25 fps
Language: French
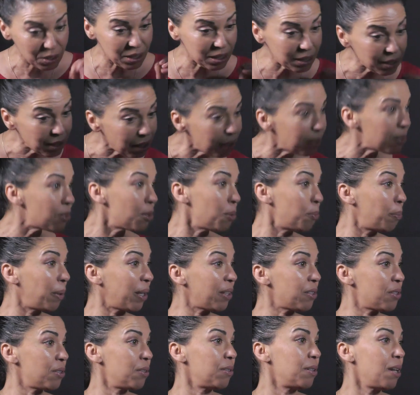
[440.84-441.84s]
hein. on tire ce
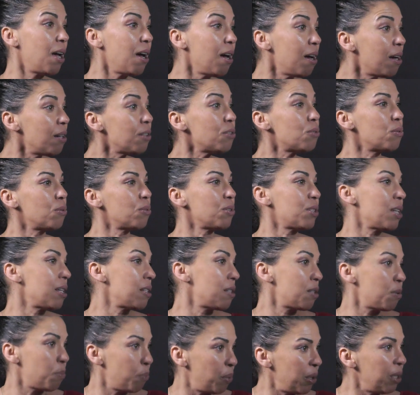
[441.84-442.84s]
personnage, on
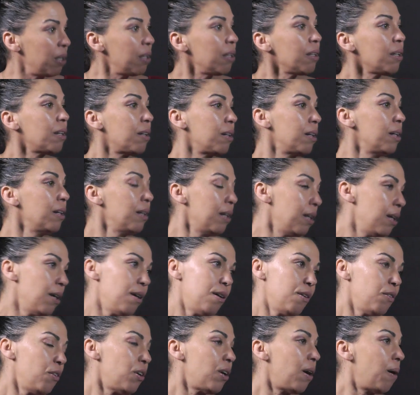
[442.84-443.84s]
s'inspire.
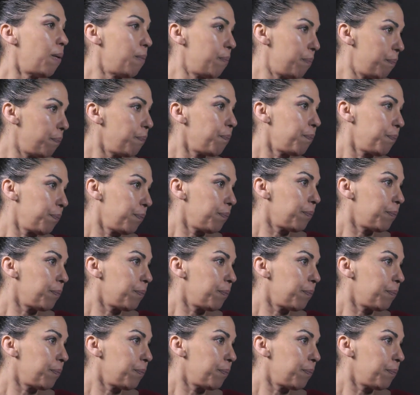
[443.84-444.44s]
Absolument.